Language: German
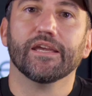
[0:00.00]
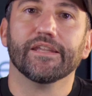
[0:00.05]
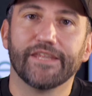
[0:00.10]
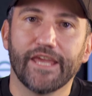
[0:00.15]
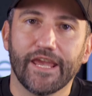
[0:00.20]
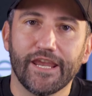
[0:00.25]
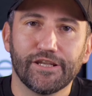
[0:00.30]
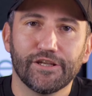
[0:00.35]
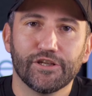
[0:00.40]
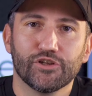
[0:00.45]

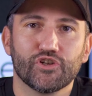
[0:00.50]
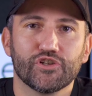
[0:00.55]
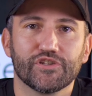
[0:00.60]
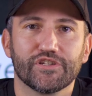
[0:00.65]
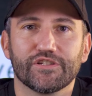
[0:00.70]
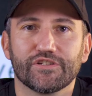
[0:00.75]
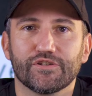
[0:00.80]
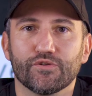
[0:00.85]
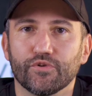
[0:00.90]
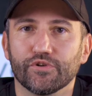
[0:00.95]
Technisch ist
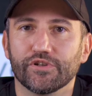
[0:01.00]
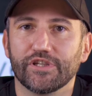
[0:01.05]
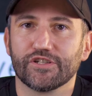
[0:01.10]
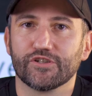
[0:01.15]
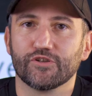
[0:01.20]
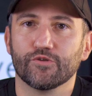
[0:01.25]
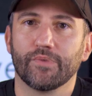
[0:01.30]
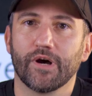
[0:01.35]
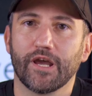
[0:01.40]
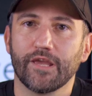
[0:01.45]
es so, dass
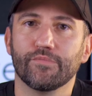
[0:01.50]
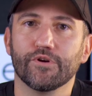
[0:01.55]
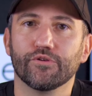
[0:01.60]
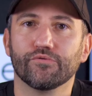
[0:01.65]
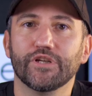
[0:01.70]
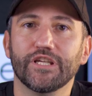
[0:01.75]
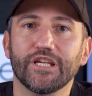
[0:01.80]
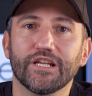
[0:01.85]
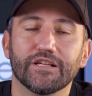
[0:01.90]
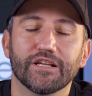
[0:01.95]
du bei
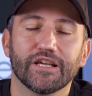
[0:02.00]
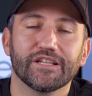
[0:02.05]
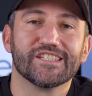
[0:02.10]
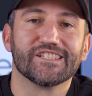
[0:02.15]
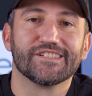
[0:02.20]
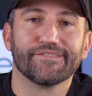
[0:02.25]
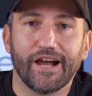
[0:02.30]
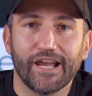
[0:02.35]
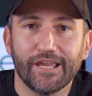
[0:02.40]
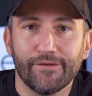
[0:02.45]
BeReal ein
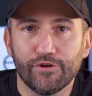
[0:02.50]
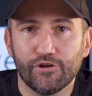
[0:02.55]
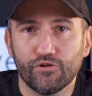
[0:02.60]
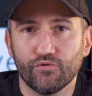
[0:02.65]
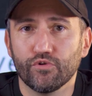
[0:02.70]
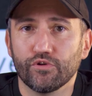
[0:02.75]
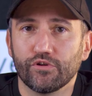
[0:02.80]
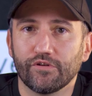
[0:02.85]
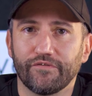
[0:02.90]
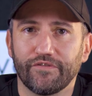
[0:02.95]
2
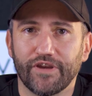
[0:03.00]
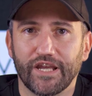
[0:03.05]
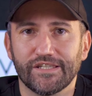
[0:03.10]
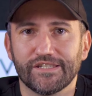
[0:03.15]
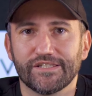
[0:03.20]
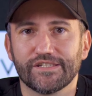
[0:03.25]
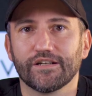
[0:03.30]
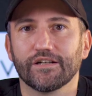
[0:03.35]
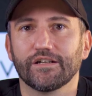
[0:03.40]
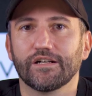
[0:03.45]
Minuten
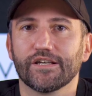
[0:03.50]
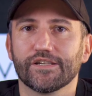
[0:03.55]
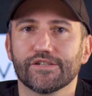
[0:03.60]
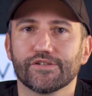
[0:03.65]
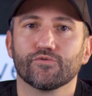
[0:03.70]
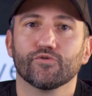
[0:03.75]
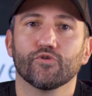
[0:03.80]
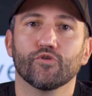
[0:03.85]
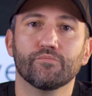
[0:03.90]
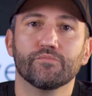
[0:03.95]
Fenster
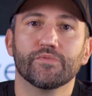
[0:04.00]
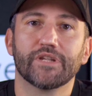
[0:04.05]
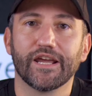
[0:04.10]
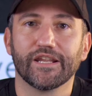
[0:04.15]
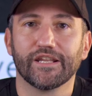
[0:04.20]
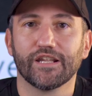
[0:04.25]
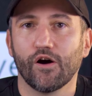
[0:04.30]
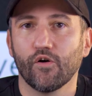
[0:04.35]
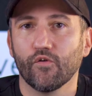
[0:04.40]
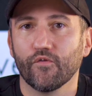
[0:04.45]
hast, um
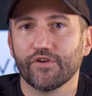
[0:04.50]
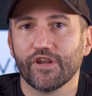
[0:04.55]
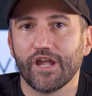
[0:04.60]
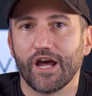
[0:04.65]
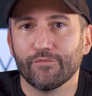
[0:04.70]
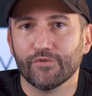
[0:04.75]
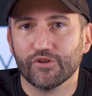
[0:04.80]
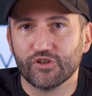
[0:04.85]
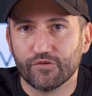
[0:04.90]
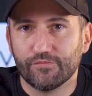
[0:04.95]
deine
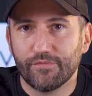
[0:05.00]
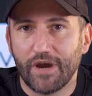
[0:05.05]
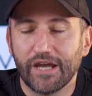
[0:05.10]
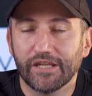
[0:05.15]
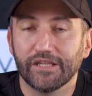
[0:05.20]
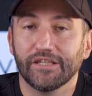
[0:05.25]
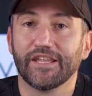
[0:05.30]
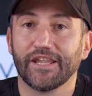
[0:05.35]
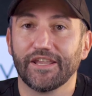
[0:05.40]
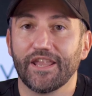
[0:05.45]
Aufnahme zu
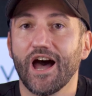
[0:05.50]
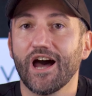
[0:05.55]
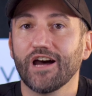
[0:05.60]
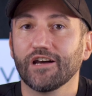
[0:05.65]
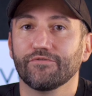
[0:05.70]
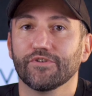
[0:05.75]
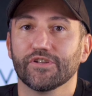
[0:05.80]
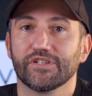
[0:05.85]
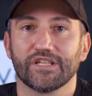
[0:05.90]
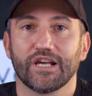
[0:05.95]
machen.
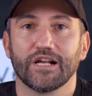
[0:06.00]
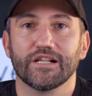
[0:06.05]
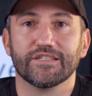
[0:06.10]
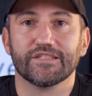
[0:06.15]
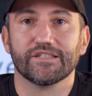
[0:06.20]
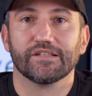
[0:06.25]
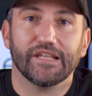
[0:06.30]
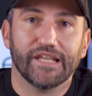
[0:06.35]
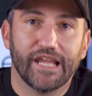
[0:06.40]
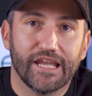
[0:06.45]
Danach wird es
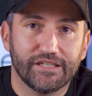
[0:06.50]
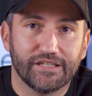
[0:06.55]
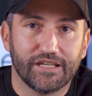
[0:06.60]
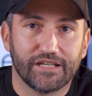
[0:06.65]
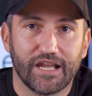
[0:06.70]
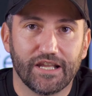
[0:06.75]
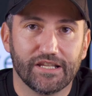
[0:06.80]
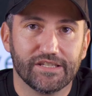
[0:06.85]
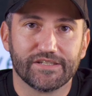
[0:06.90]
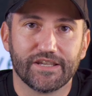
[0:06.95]
als late
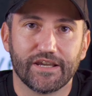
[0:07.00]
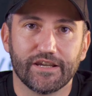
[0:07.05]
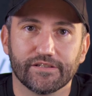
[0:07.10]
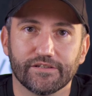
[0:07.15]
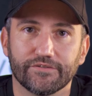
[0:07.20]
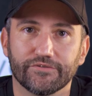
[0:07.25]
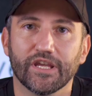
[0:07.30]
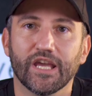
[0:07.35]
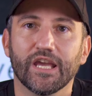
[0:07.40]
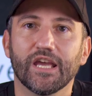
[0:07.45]

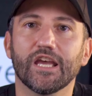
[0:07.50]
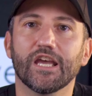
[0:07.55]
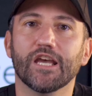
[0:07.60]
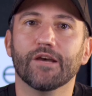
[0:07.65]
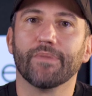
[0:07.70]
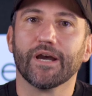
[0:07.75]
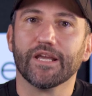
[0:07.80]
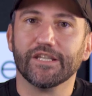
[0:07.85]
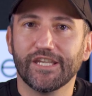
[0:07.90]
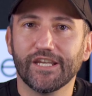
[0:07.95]
gekennzeichnet.
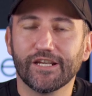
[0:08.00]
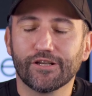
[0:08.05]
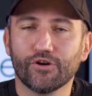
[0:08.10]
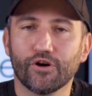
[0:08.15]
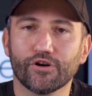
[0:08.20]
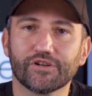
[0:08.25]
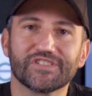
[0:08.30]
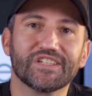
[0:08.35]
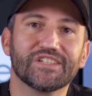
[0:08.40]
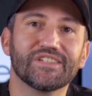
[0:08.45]
Bei
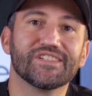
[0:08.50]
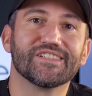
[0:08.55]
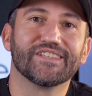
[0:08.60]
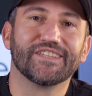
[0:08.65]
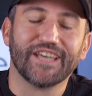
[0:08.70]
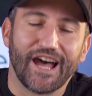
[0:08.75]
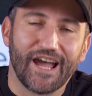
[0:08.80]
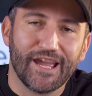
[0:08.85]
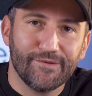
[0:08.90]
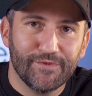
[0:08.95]
TikTok sind es
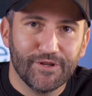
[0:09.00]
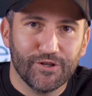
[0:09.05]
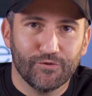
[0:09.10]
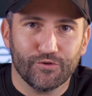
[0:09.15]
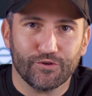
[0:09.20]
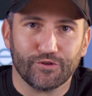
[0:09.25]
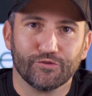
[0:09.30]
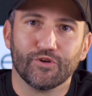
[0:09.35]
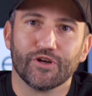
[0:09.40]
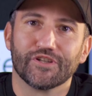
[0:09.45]
3
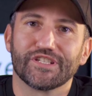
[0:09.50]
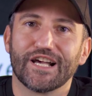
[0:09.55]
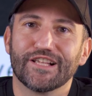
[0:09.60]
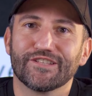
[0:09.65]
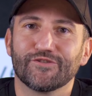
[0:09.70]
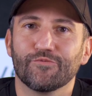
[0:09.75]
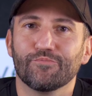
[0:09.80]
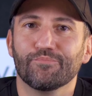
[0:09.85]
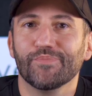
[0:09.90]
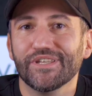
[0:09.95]
Minuten. Du hast
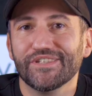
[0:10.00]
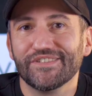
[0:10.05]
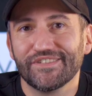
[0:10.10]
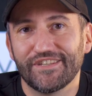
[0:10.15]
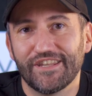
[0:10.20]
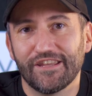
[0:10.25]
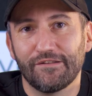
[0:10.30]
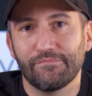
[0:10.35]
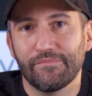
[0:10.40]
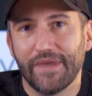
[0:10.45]
also ein
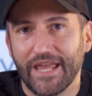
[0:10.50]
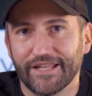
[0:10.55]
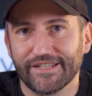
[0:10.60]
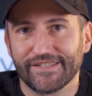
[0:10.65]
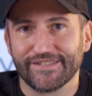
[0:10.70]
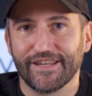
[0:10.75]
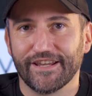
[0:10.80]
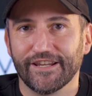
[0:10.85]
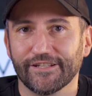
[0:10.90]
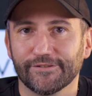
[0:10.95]
bisschen mehr
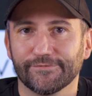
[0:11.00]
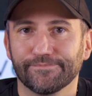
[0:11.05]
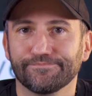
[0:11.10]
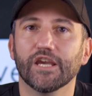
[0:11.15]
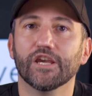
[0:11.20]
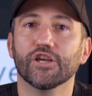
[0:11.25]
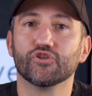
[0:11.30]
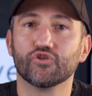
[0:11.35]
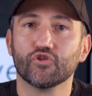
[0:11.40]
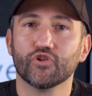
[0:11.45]
Zeit.
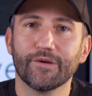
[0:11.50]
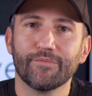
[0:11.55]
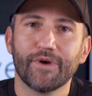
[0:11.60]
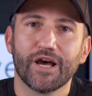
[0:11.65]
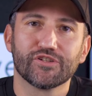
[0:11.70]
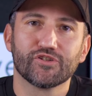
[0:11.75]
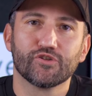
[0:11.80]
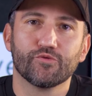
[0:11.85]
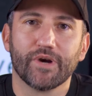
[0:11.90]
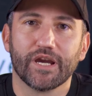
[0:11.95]
Zudem
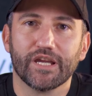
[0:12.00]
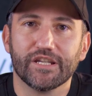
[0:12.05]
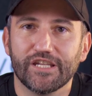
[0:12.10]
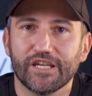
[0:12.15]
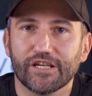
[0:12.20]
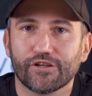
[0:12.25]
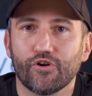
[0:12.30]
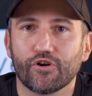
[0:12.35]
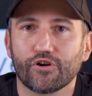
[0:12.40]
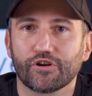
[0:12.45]
hast du bei
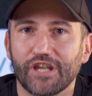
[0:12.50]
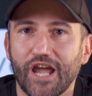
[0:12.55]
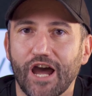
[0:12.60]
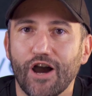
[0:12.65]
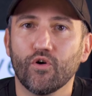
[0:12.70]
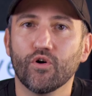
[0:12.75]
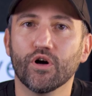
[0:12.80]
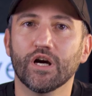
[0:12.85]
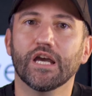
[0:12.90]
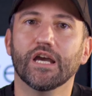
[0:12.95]
TikTok
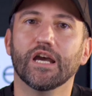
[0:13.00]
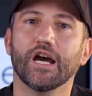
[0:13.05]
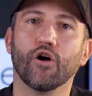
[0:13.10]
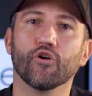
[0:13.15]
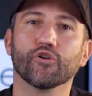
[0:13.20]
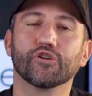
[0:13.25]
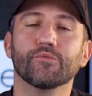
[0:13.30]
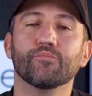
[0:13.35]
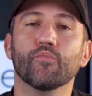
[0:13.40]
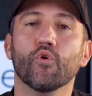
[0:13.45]
Now
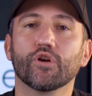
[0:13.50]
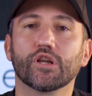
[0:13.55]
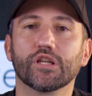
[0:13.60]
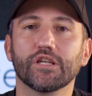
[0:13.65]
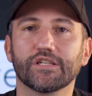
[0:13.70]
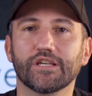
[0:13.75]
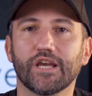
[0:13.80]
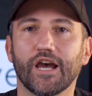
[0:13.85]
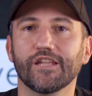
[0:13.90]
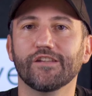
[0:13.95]
auch die
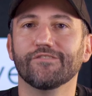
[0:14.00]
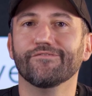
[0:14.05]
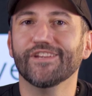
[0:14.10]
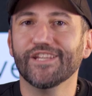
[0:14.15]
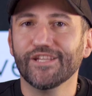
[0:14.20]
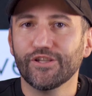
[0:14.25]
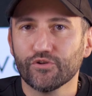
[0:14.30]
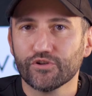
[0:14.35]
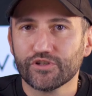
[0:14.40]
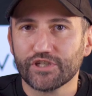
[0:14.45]
Möglichkeit,
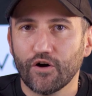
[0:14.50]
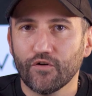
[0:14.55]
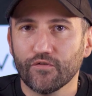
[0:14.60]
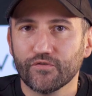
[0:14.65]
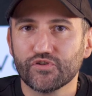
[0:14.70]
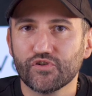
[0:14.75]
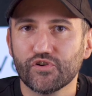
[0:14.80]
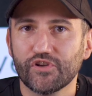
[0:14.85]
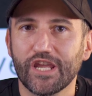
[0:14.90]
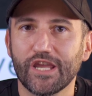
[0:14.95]
Videos
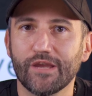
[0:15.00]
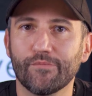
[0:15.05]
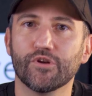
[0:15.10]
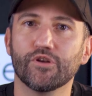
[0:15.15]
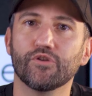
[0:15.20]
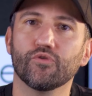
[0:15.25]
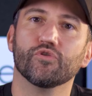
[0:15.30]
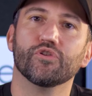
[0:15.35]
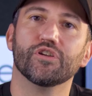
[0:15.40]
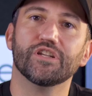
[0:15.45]

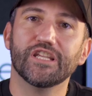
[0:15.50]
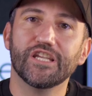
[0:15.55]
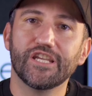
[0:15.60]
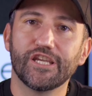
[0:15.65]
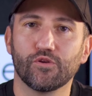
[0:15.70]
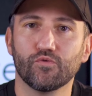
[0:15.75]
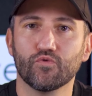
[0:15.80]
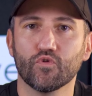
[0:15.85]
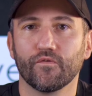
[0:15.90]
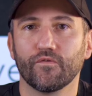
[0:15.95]
aufzunehmen und
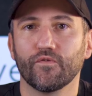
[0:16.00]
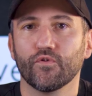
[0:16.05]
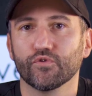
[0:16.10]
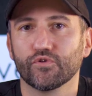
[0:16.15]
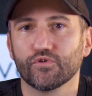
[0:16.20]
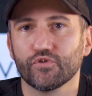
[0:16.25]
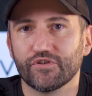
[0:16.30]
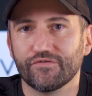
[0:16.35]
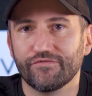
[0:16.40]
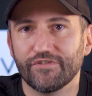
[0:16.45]
nicht nur
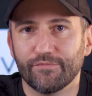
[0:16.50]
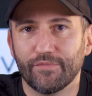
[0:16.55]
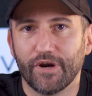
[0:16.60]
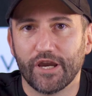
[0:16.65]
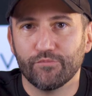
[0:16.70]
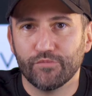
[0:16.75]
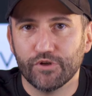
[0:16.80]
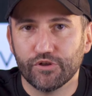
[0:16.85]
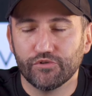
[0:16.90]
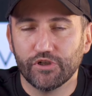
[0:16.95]
Fotos wie
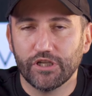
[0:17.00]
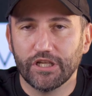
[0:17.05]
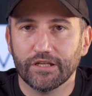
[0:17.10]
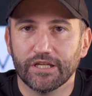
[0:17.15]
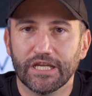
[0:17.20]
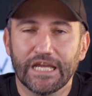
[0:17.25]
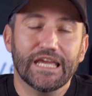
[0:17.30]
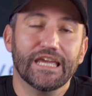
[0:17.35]
bei BeReal.